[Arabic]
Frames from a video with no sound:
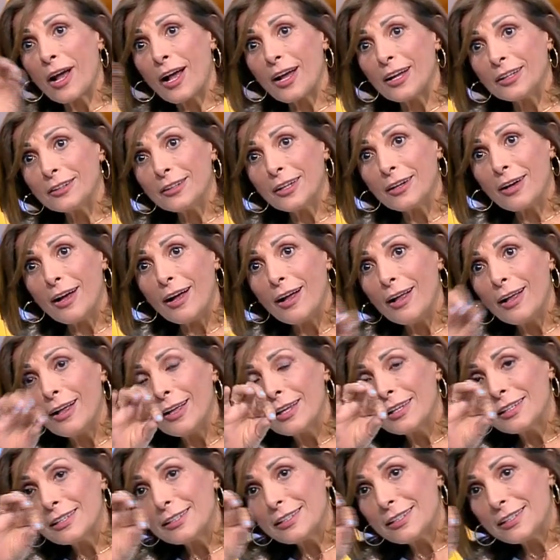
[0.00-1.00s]
خضرة
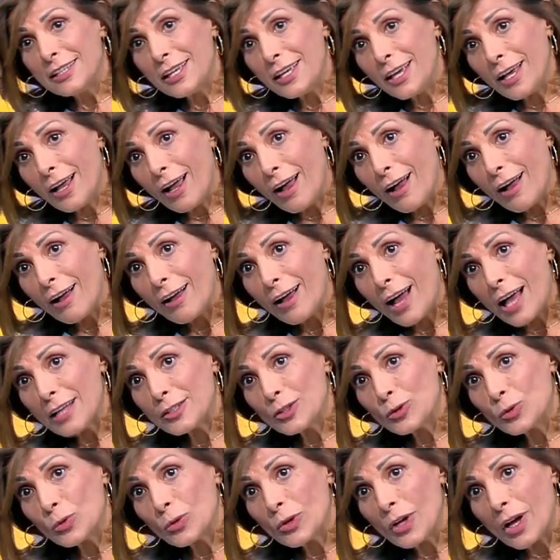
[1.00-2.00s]
زيح
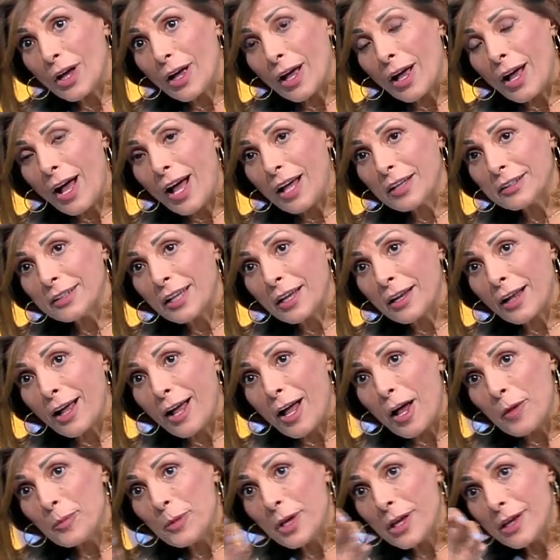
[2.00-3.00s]
اخضر
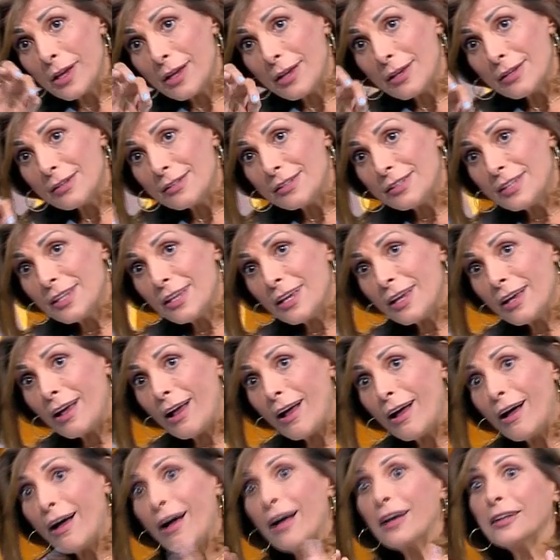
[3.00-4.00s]
غامق زيح
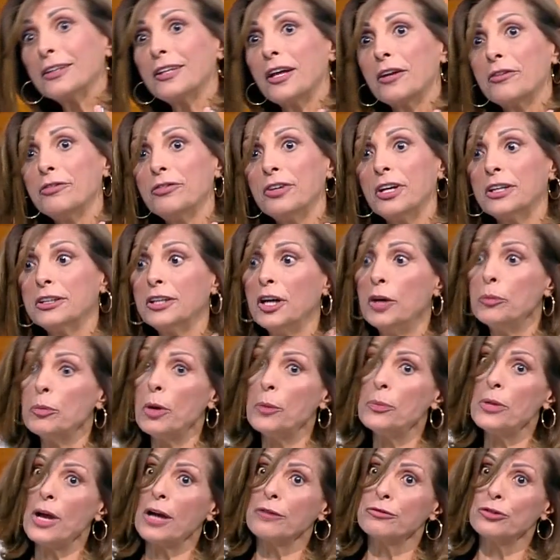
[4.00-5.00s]
اخضر فاتح ما
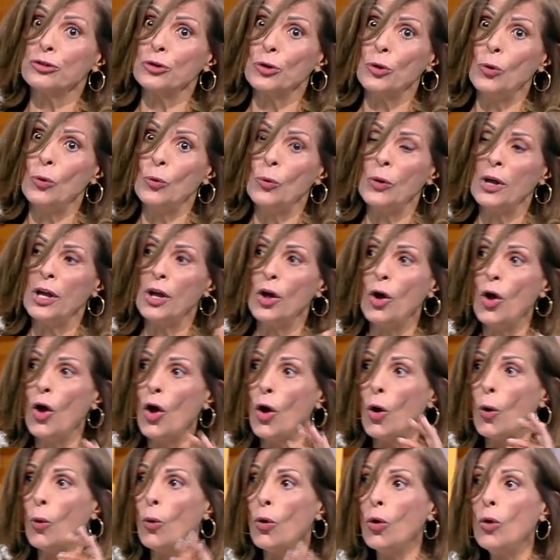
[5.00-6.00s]
بيعرف شو هو
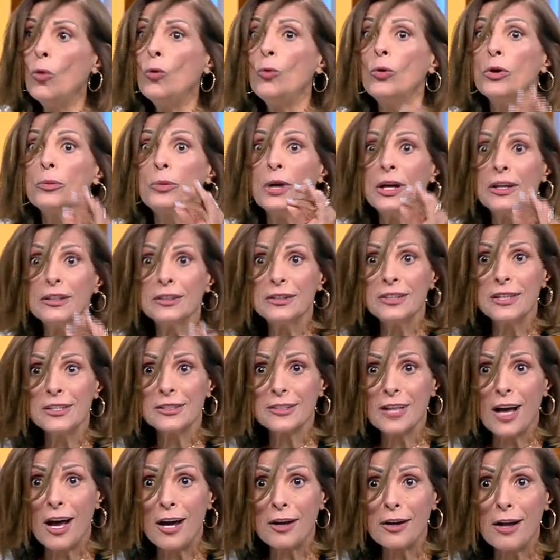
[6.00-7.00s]
وهو
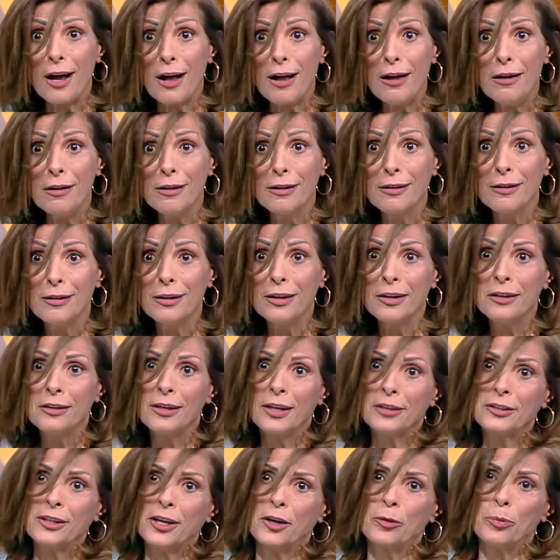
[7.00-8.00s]
بانتظاره
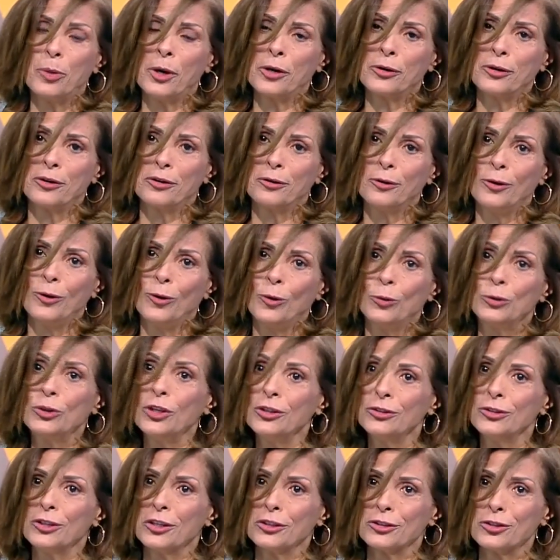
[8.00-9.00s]
لتكبر
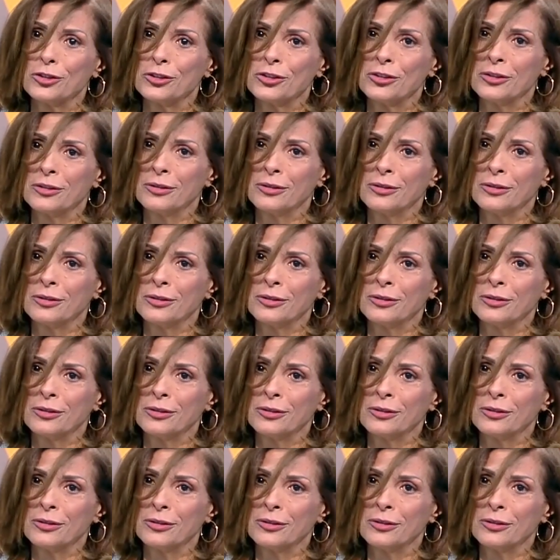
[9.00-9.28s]
وتنضج